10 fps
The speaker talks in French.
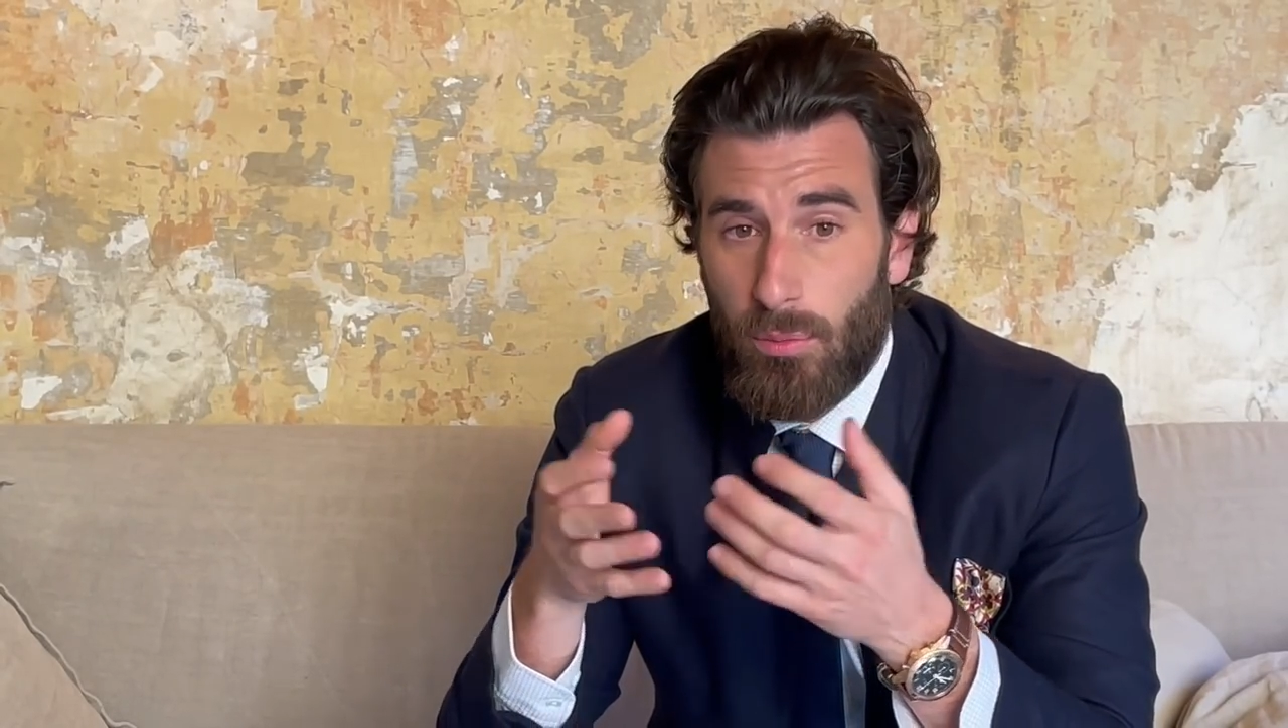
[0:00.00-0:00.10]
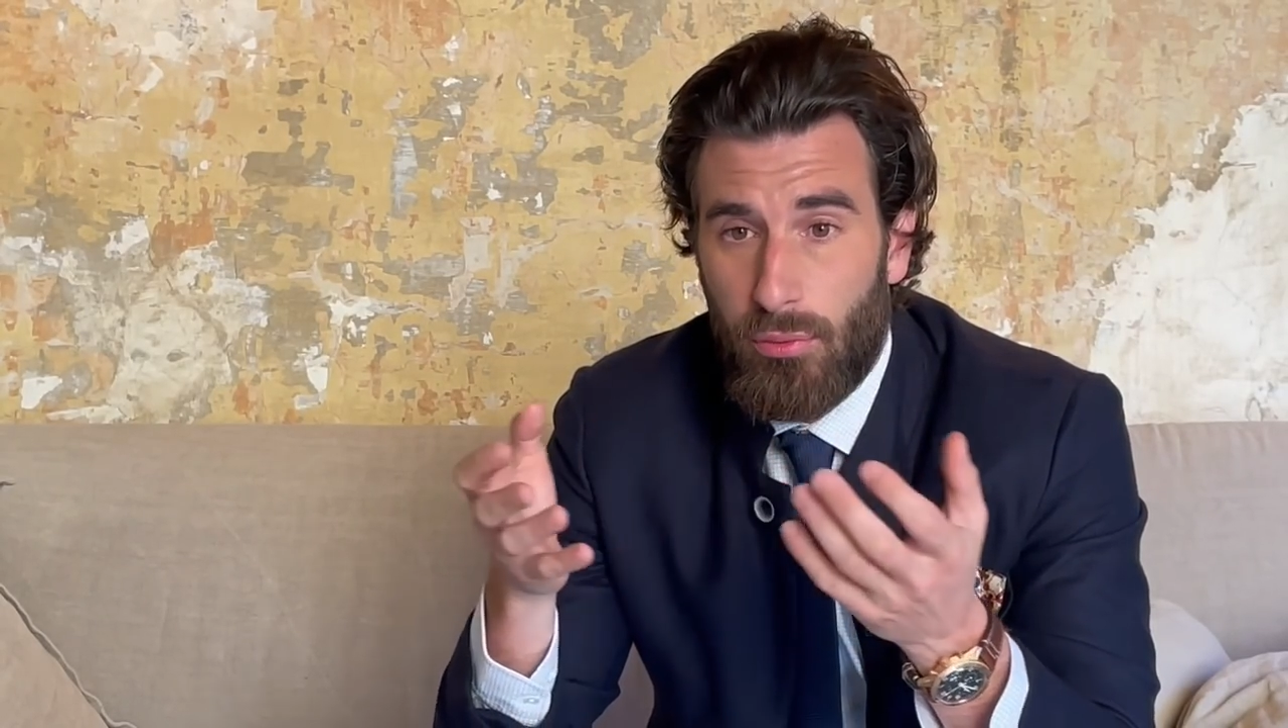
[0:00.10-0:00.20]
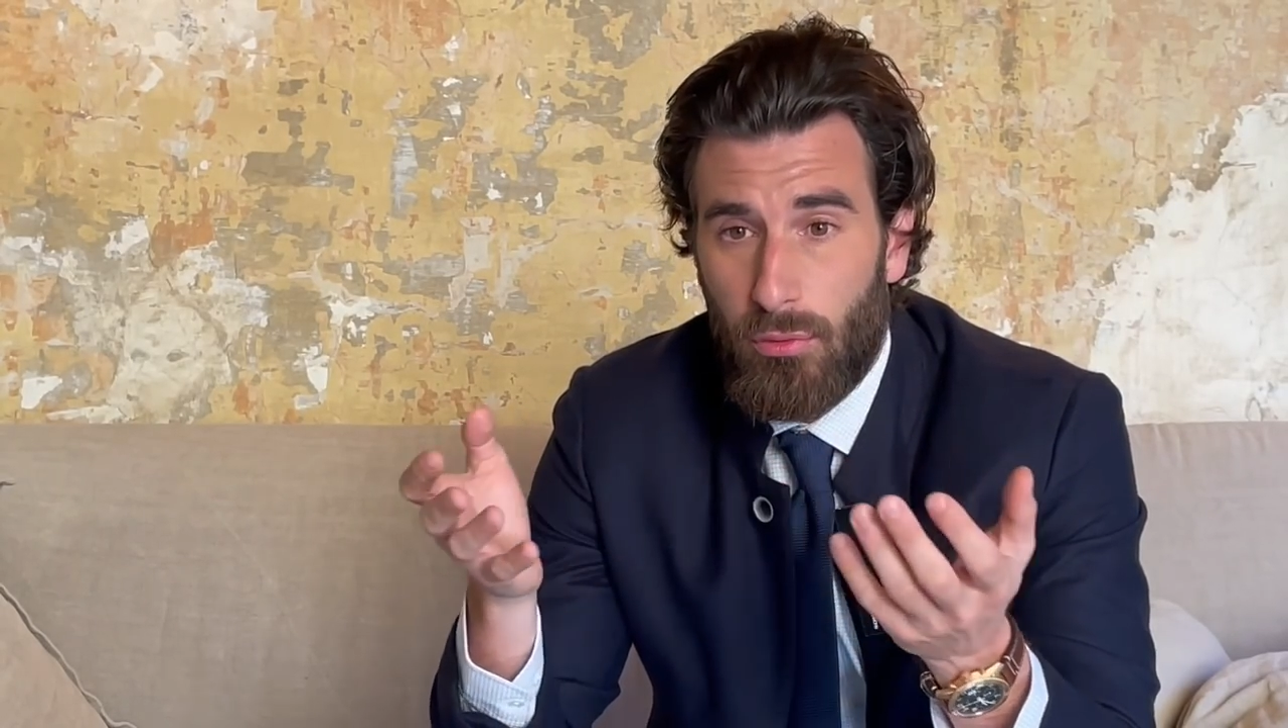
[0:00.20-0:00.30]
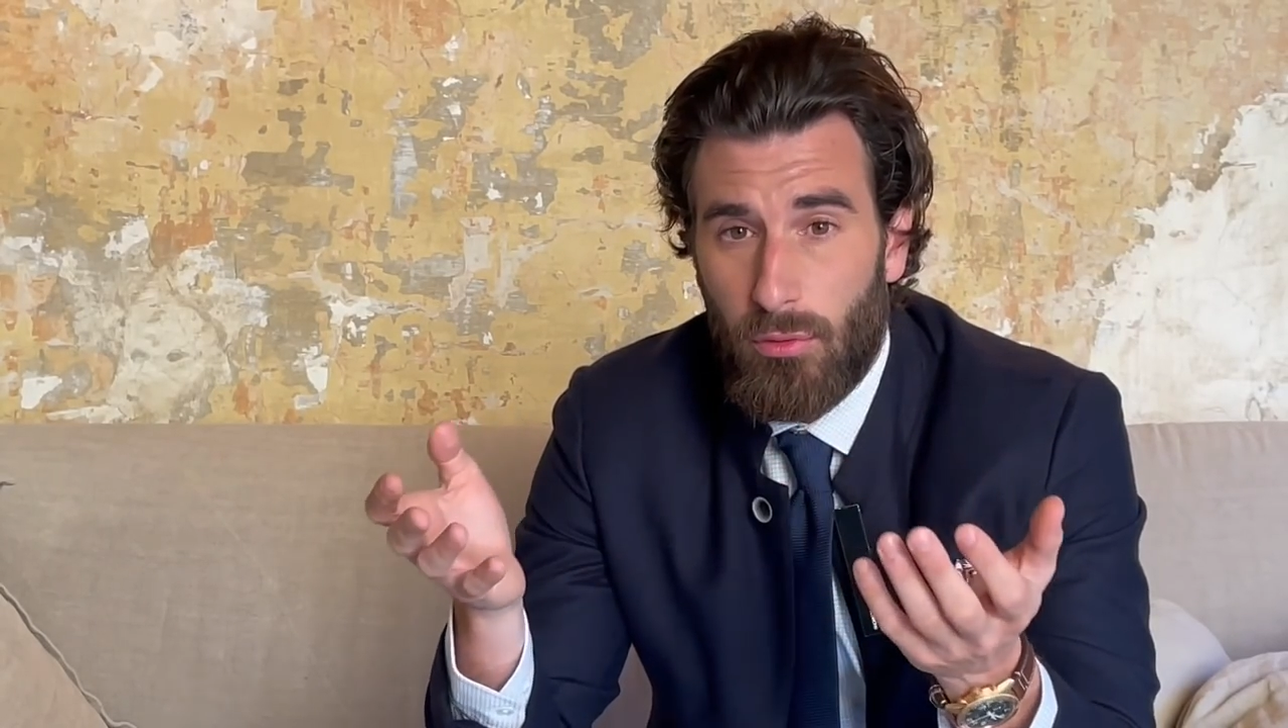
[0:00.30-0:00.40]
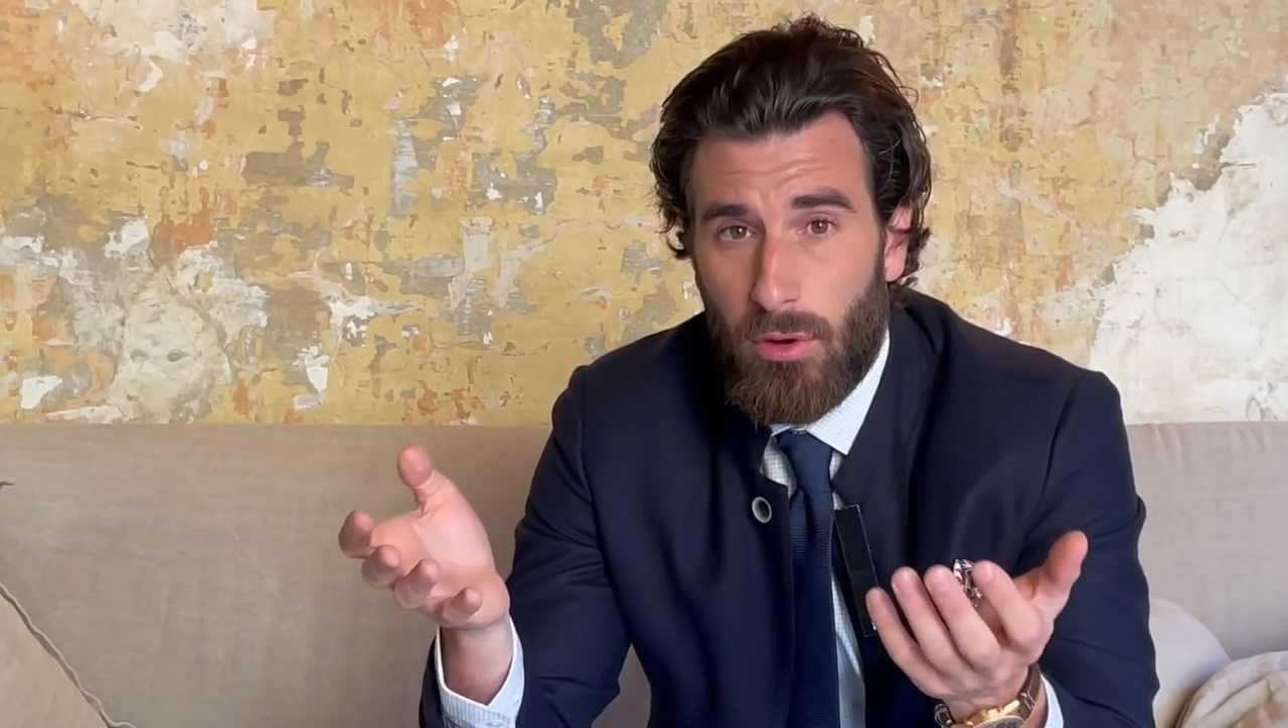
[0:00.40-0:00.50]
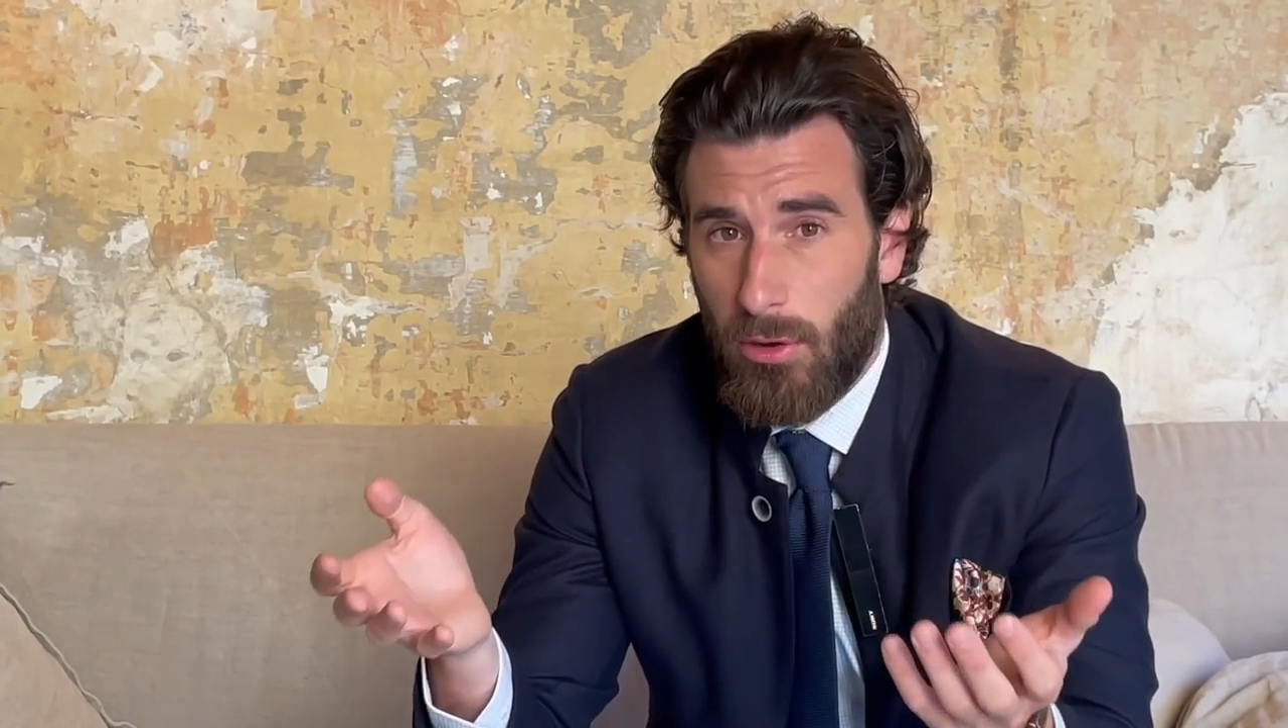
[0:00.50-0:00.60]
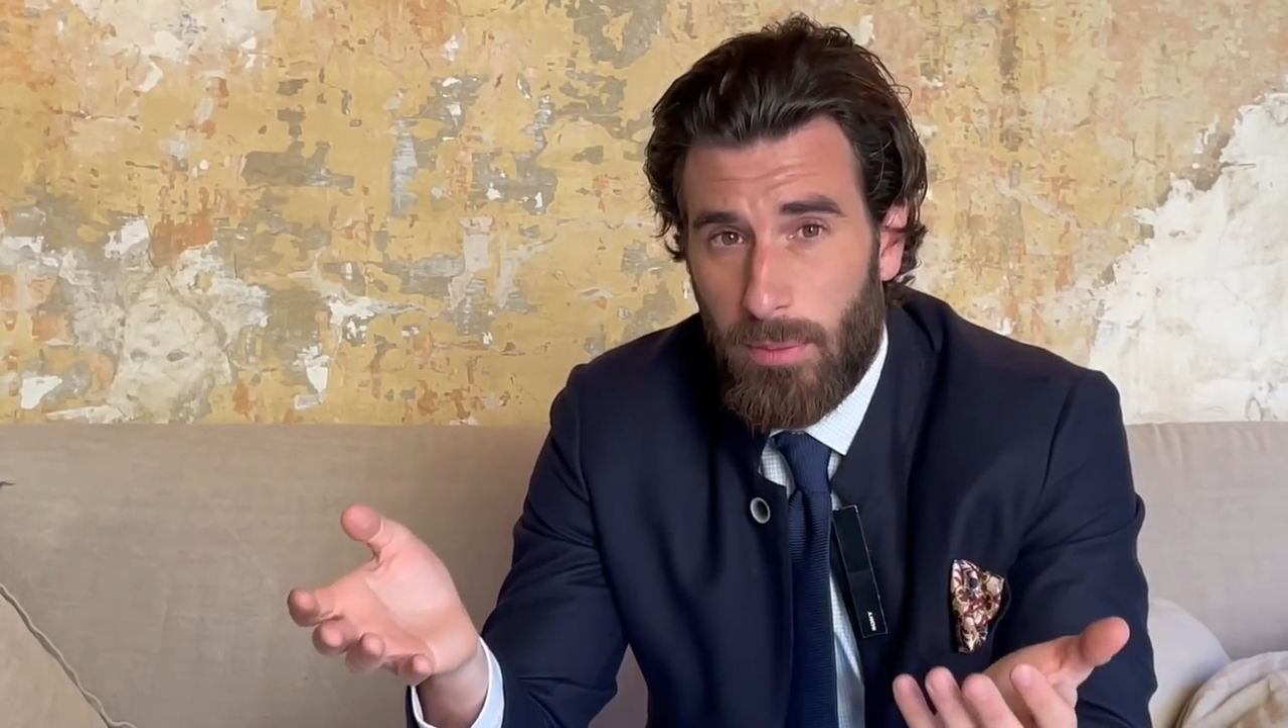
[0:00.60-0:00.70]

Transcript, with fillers: plus grand